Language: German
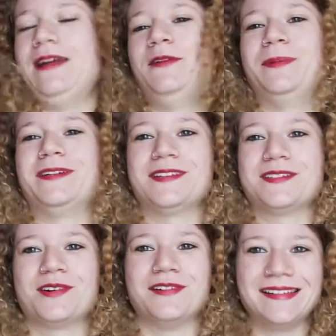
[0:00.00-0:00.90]
Harry Potter
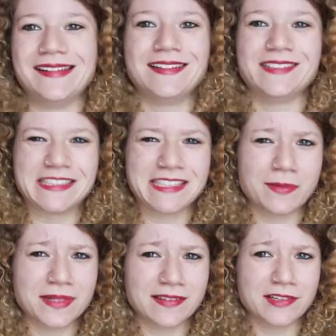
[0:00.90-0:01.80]
ist toll. Und ich
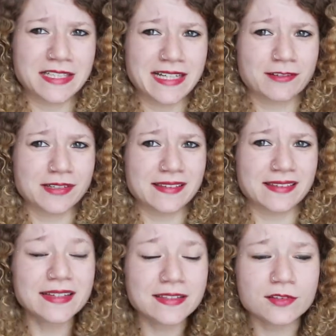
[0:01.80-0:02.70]
glaube, dass ich euch die Handlung jetzt
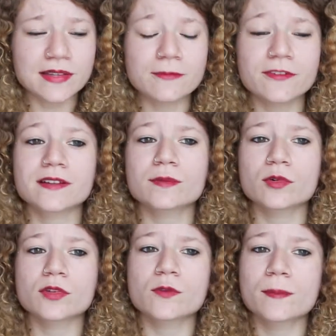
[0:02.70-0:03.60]
nicht zusammenfassen
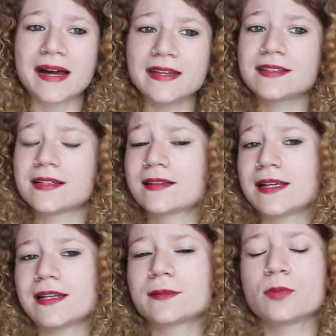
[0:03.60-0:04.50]
muss, wobei ich
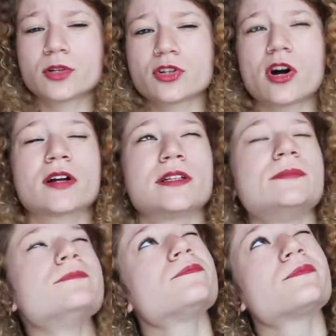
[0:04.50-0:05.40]
tatsächlich einen Booktalk
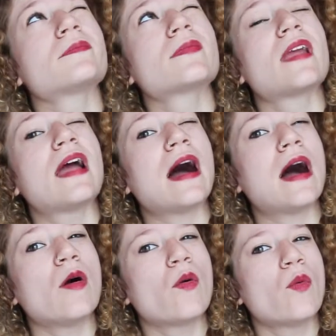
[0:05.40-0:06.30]
im
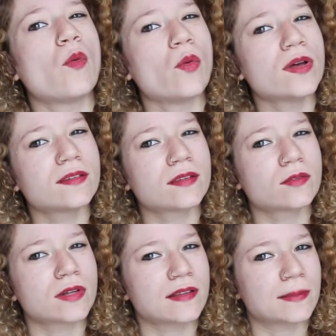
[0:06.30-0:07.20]
August
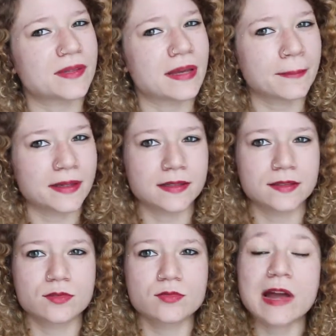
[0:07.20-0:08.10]
oder
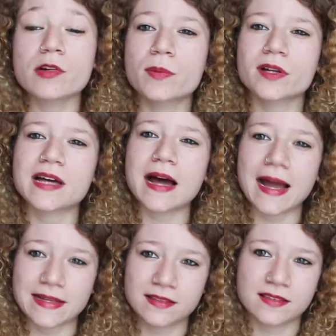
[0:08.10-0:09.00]
September zu Harry Potter
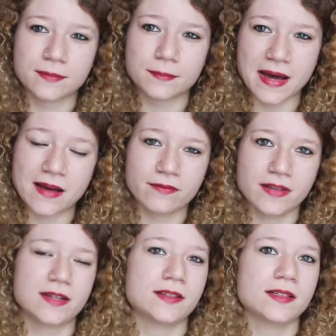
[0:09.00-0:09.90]
1 machen
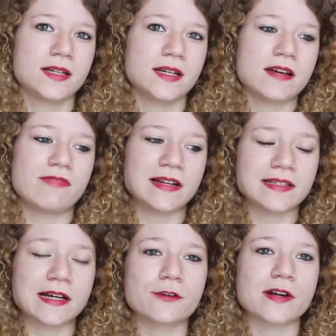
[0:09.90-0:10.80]
werde, weil
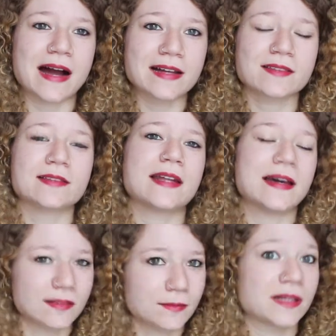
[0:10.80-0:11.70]
ich da von Carlson den
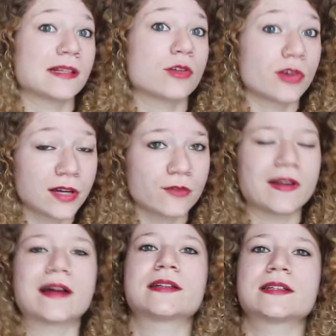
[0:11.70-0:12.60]
ersten Mal der
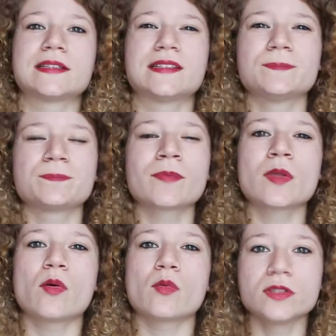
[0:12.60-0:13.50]
Neuauflage kriege.
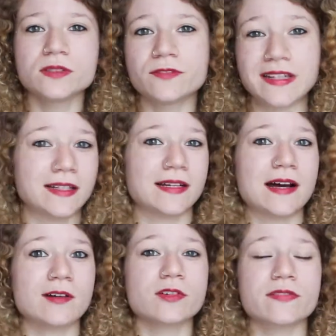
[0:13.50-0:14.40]
Und wenn ihr
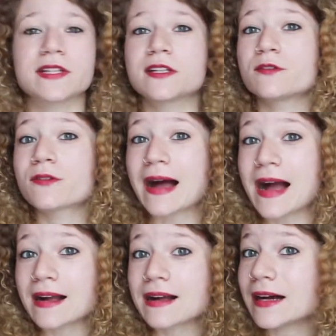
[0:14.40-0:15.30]
da irgendwelche
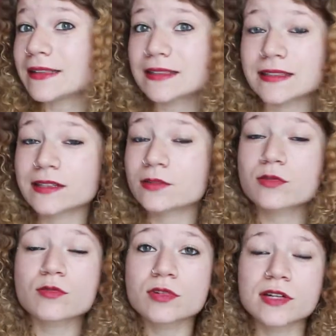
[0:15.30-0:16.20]
Fragen,
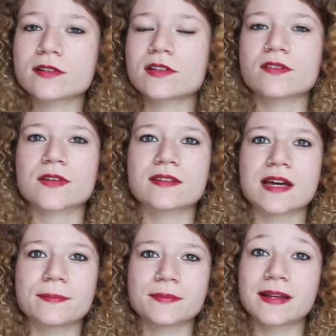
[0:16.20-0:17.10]
Anregungen oder sonst was
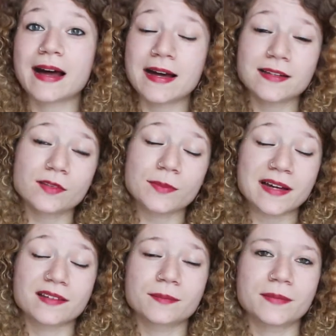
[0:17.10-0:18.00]
habt, gerade zum
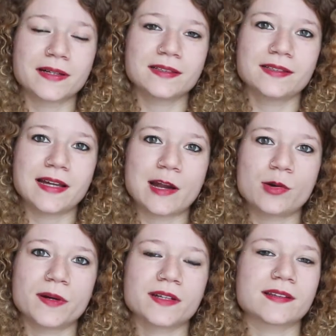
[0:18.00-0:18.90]
ersten Band der
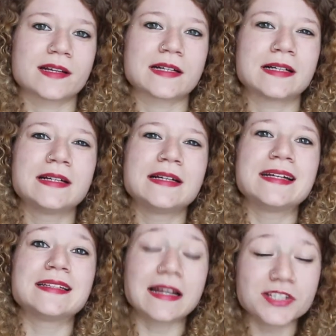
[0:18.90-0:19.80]
Harry Potter Saga,
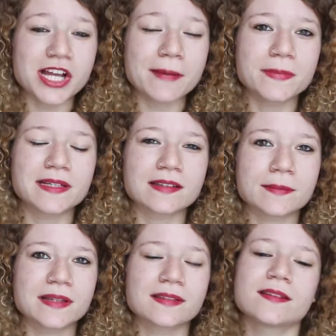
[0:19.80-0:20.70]
dann schreibt mir das
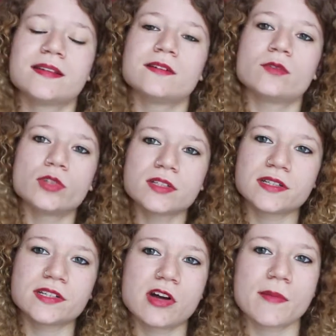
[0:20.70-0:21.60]
am besten hier unten
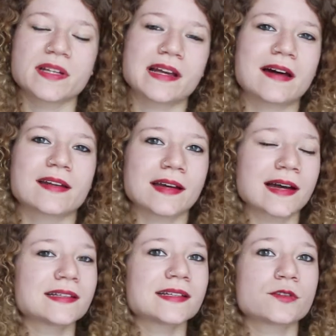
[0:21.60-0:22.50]
in die Kommentare, dann
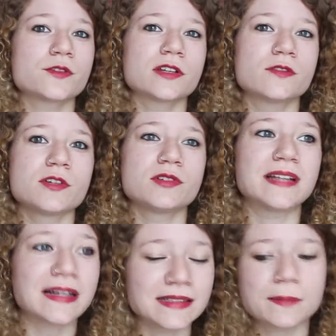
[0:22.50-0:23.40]
kann ich das für das Video
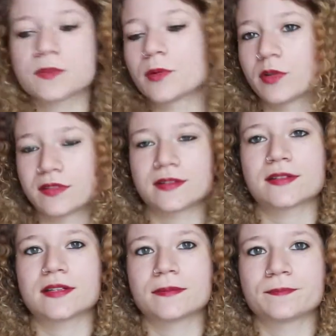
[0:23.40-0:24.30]
dann nämlich
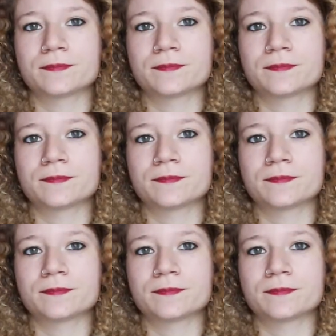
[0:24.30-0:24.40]
berücksichtigen.